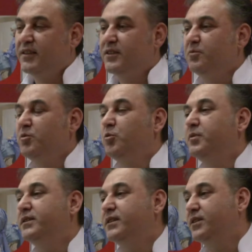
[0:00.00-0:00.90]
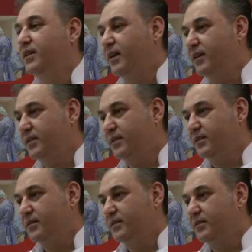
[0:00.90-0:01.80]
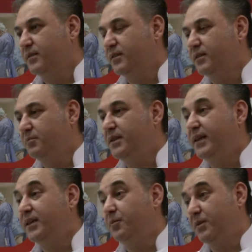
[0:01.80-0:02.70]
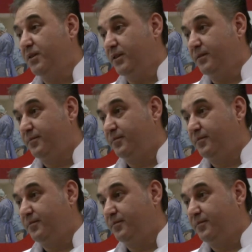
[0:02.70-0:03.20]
Şimdi obezite cerrahisi e, bir ekip işi.